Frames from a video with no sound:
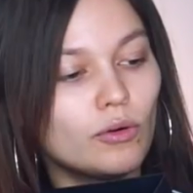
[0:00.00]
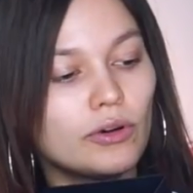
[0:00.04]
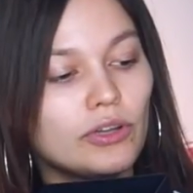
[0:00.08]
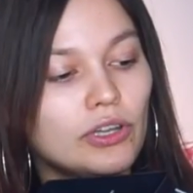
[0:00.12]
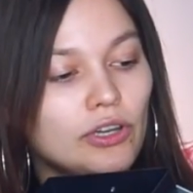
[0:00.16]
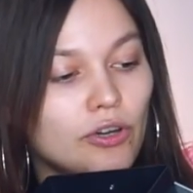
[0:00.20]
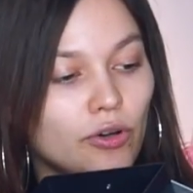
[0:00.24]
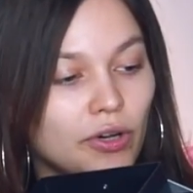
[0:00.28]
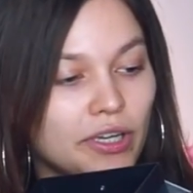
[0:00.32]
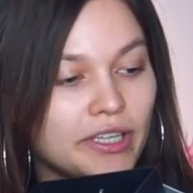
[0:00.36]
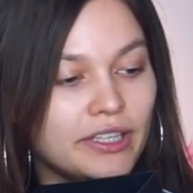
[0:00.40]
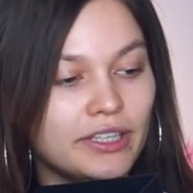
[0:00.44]

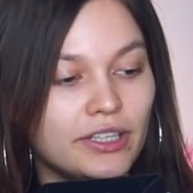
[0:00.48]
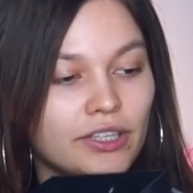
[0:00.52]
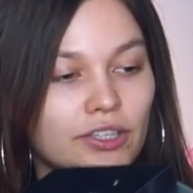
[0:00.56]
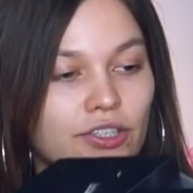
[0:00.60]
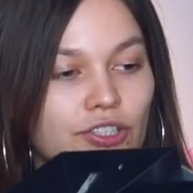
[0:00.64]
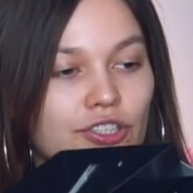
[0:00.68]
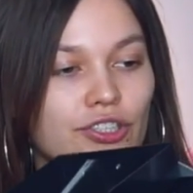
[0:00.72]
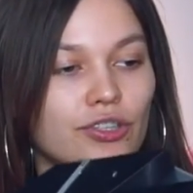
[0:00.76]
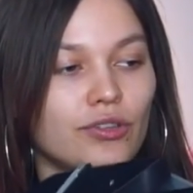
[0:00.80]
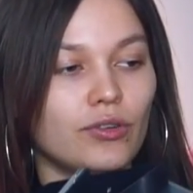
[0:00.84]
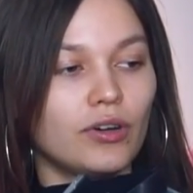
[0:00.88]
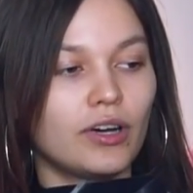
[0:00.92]
Он
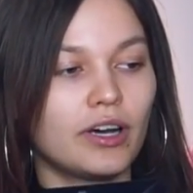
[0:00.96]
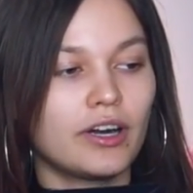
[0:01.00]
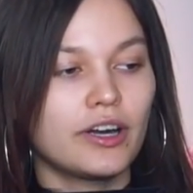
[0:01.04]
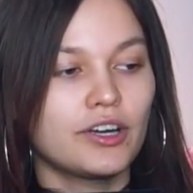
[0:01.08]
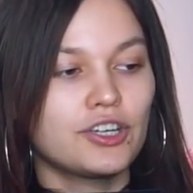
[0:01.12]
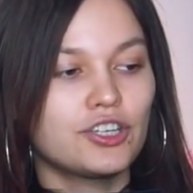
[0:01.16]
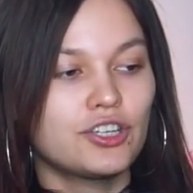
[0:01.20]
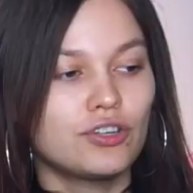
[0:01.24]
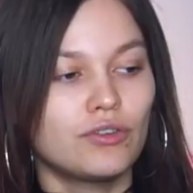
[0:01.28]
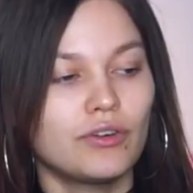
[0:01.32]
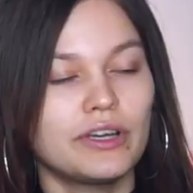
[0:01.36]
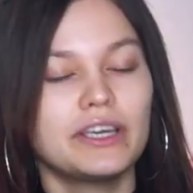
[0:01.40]
легкий, что
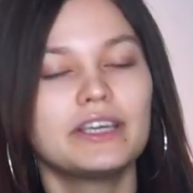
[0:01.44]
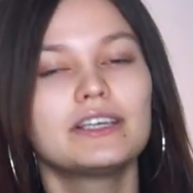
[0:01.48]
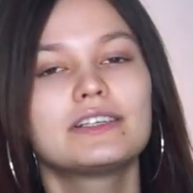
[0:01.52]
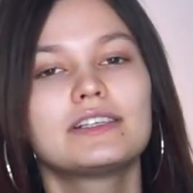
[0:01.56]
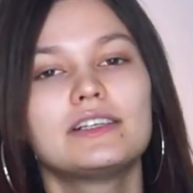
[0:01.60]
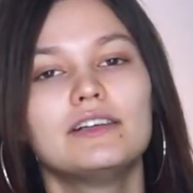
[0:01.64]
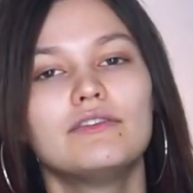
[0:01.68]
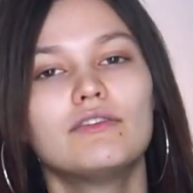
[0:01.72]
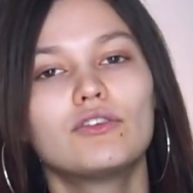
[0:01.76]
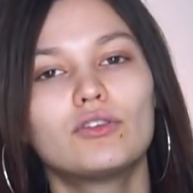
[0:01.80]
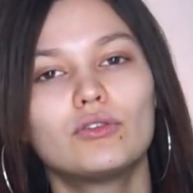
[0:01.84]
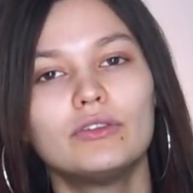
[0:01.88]
хорошо,
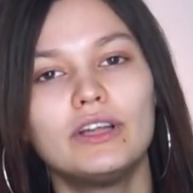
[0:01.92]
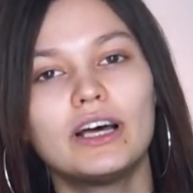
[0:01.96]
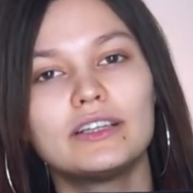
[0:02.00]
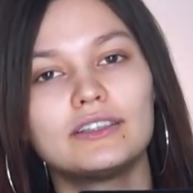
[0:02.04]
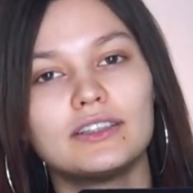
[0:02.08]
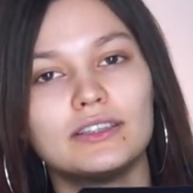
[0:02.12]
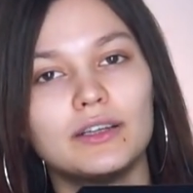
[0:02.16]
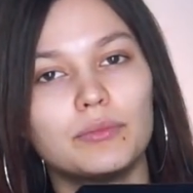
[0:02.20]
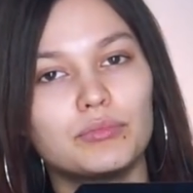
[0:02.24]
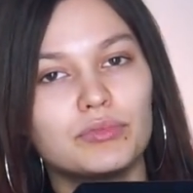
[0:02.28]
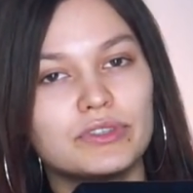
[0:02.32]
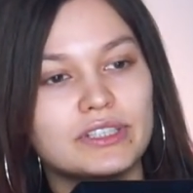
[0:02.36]
если вы
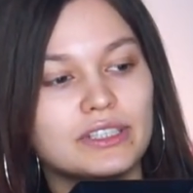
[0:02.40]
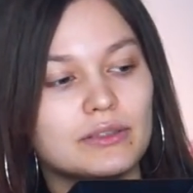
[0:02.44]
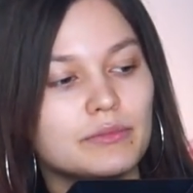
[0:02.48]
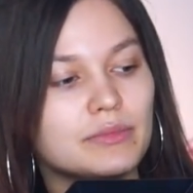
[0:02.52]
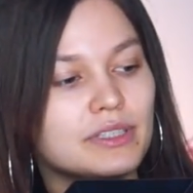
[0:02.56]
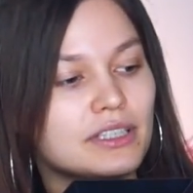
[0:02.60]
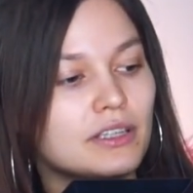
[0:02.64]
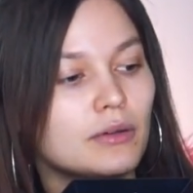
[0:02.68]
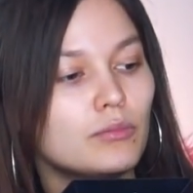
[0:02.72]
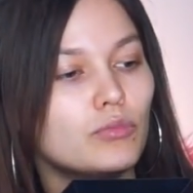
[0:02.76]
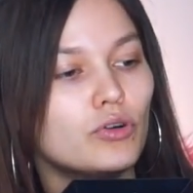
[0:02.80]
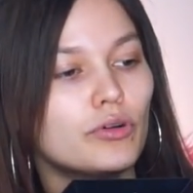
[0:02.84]
куда-то, допустим,
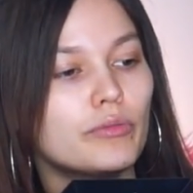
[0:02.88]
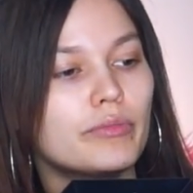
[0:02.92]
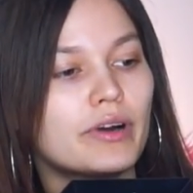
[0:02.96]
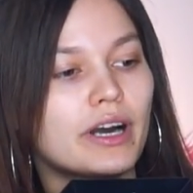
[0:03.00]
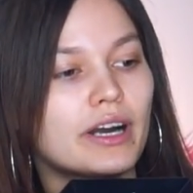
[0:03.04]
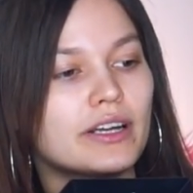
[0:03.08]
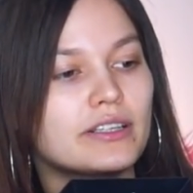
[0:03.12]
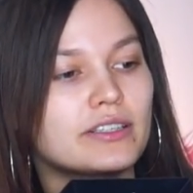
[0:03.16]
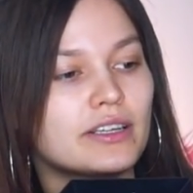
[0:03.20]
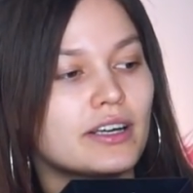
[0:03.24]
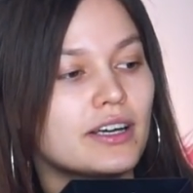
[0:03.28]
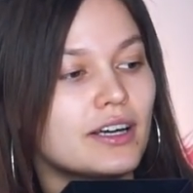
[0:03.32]
с собой
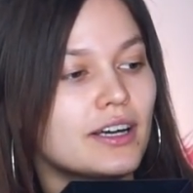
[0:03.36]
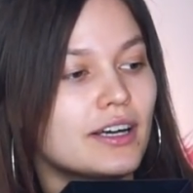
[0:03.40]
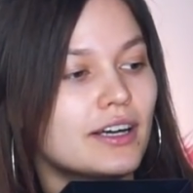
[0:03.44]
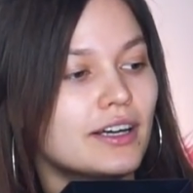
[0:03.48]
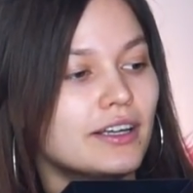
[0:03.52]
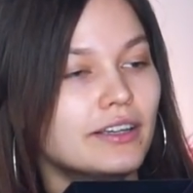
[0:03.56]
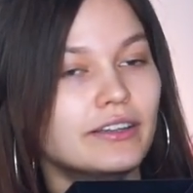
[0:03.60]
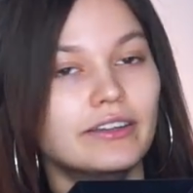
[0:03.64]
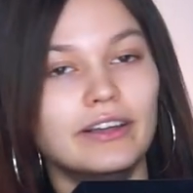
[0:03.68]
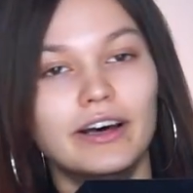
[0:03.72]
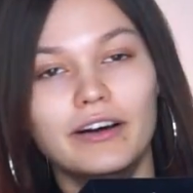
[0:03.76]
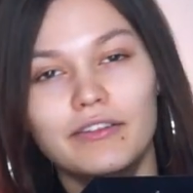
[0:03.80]
брать
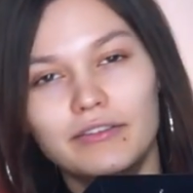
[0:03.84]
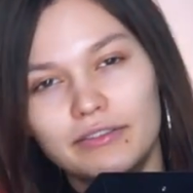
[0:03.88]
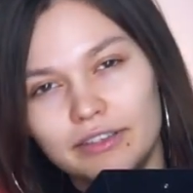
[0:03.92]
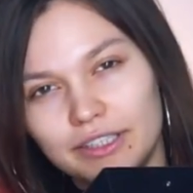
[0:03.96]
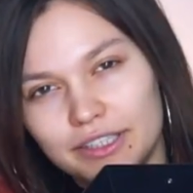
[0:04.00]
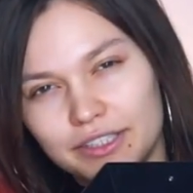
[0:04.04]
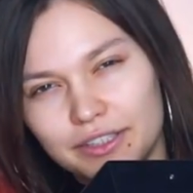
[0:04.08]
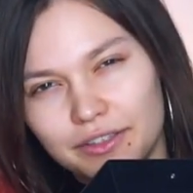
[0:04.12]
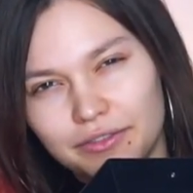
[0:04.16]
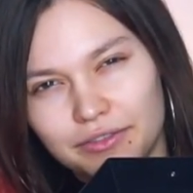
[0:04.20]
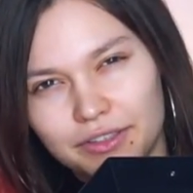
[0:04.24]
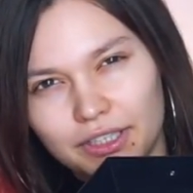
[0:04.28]
на
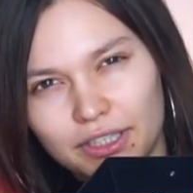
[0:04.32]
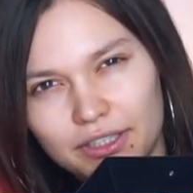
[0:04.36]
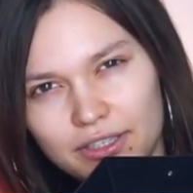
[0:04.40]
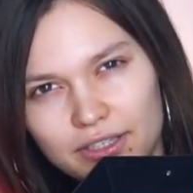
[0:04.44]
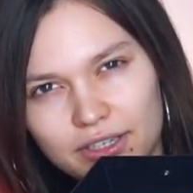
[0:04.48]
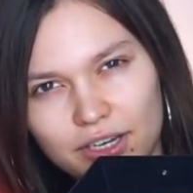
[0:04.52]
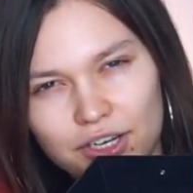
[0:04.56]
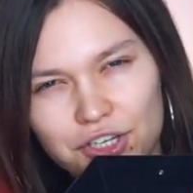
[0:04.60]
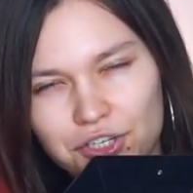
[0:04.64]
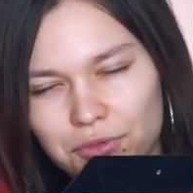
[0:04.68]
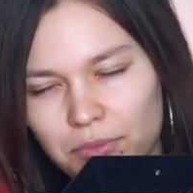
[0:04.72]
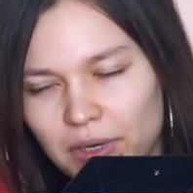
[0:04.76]
вызов, так
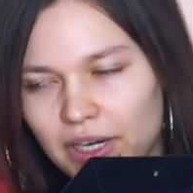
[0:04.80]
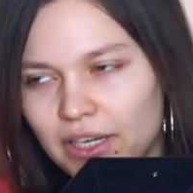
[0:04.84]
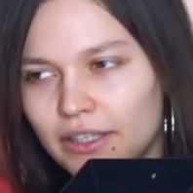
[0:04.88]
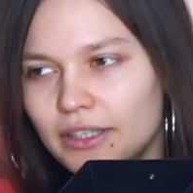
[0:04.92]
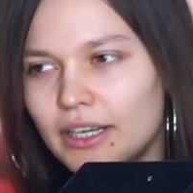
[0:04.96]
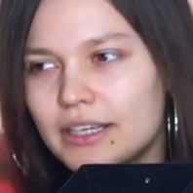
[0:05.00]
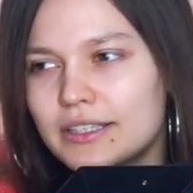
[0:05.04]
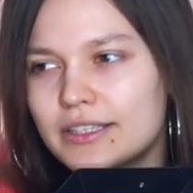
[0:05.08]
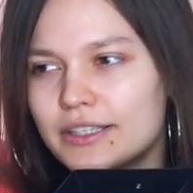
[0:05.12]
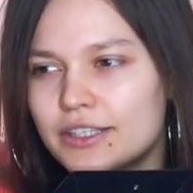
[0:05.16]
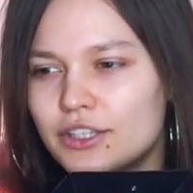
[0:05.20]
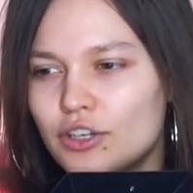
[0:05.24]
скажем, или
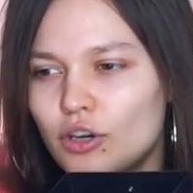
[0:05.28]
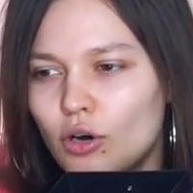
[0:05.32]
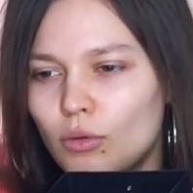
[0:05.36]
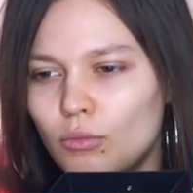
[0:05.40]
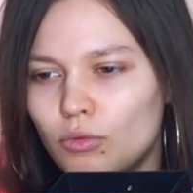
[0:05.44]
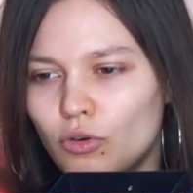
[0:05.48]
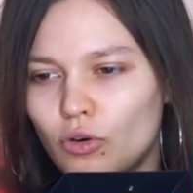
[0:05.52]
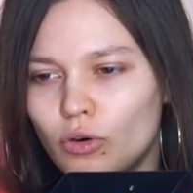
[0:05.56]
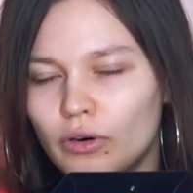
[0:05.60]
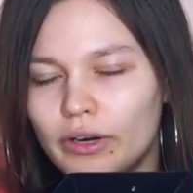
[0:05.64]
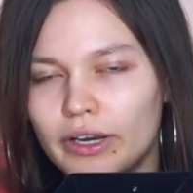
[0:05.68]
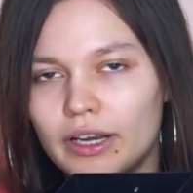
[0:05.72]
на
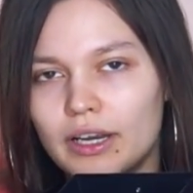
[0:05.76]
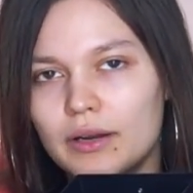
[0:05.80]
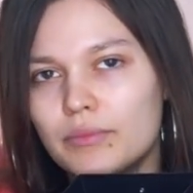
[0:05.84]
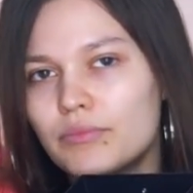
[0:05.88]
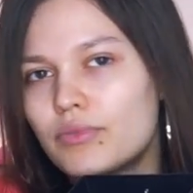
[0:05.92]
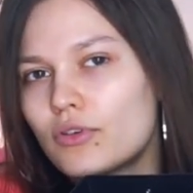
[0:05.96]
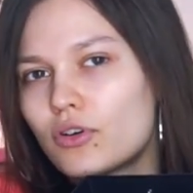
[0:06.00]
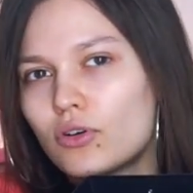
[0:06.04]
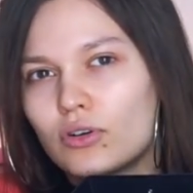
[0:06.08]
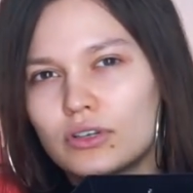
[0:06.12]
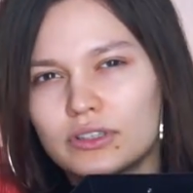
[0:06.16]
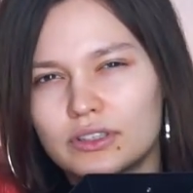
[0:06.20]
съемку, или
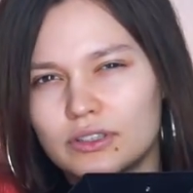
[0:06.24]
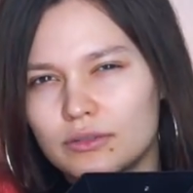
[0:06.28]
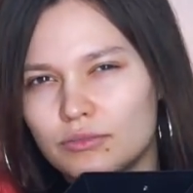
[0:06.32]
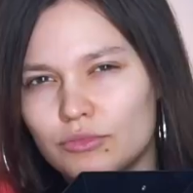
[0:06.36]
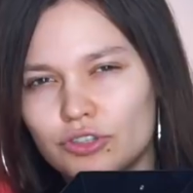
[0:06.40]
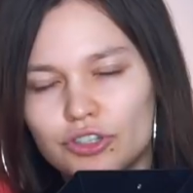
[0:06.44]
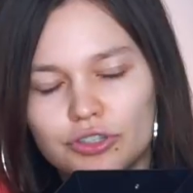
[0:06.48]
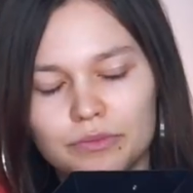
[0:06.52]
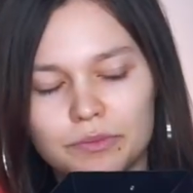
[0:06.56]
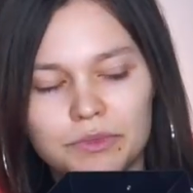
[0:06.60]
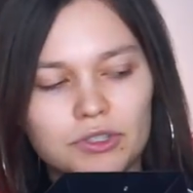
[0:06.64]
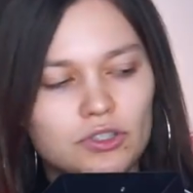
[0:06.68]
просто,
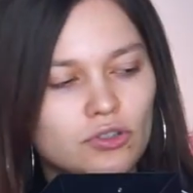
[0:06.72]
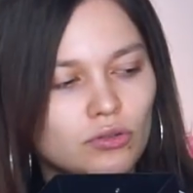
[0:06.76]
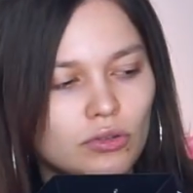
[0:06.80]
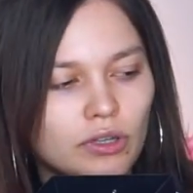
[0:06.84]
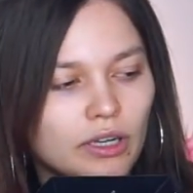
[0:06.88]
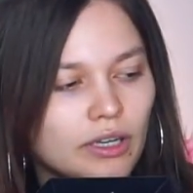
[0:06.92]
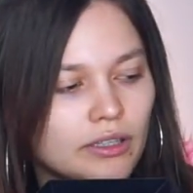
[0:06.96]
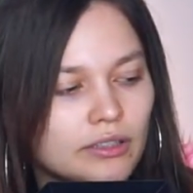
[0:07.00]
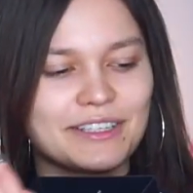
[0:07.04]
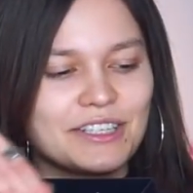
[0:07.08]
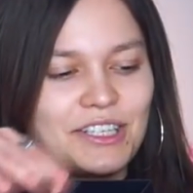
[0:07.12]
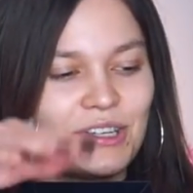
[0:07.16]
может быть,
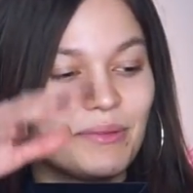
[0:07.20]
куда-то.